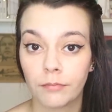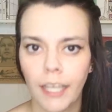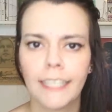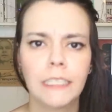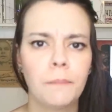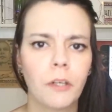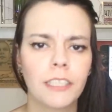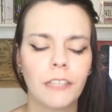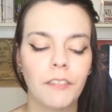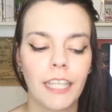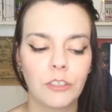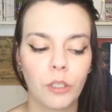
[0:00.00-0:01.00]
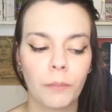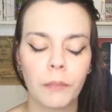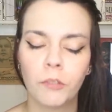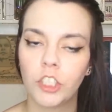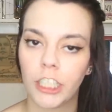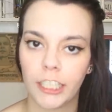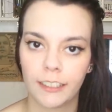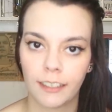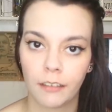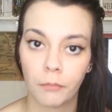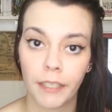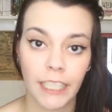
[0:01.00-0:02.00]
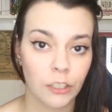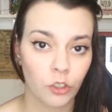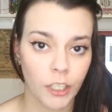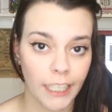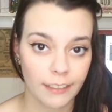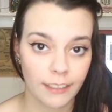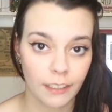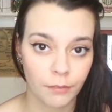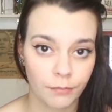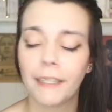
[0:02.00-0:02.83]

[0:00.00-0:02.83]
e si porta via la sua primogenita, Maria Antonietta.